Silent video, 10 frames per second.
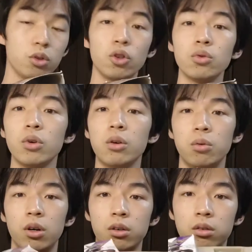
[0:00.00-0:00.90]
う。お、ちゃんとあ
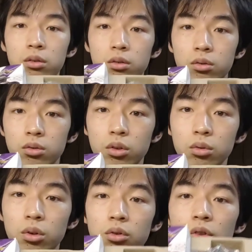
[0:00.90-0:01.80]
るわ。ちゃ
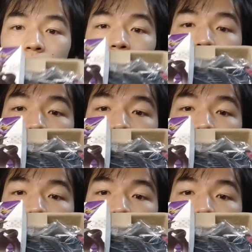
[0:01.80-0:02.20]
んとある、ちゃんとあ